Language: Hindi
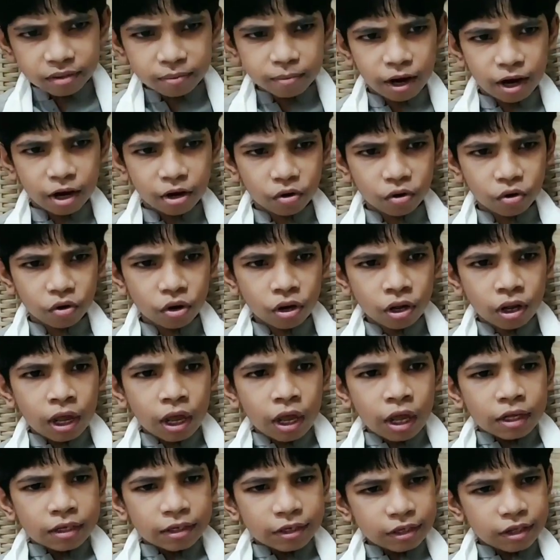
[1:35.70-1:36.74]
मेजमान हो
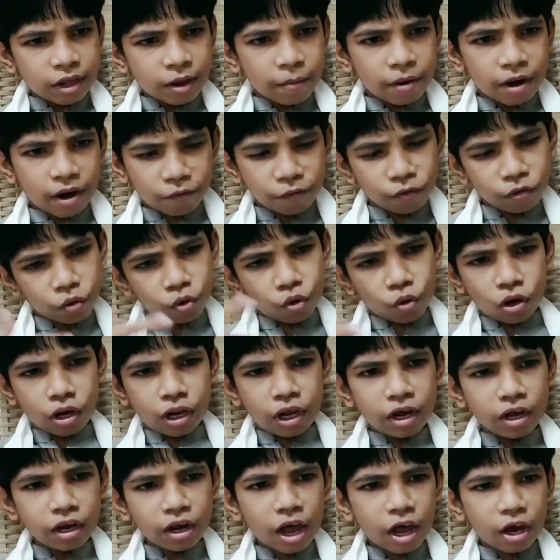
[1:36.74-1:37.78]
सीधा बड़ा फुट
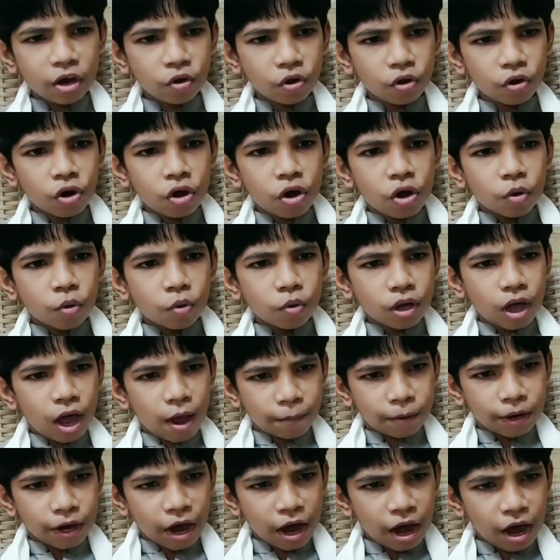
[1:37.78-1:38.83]
कोले खिला रहे हो कोई
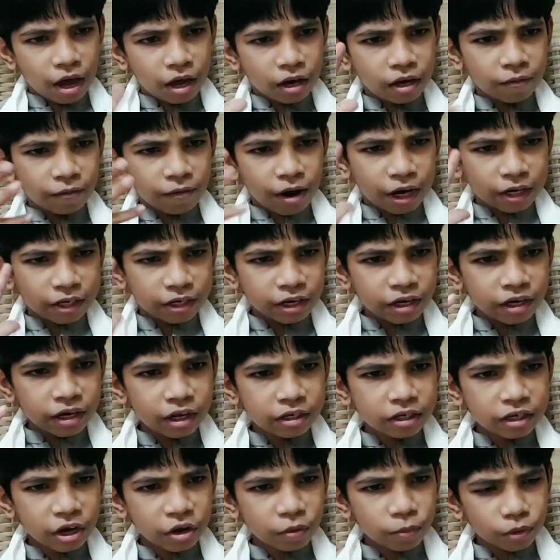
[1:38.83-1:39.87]
आपके यहाँ रिवाज
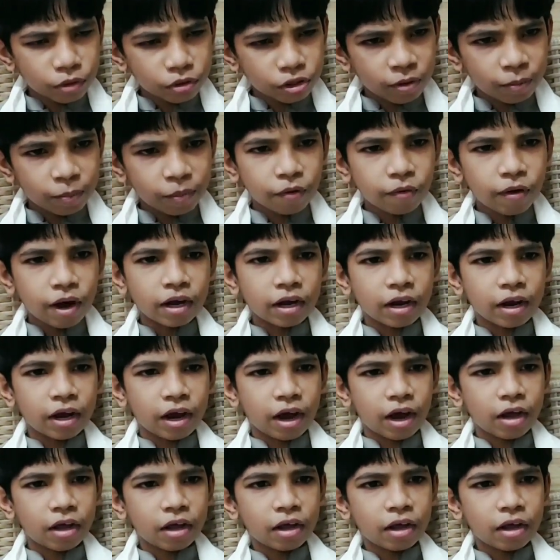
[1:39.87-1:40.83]
नहीं या चाय बोतल पिलवाने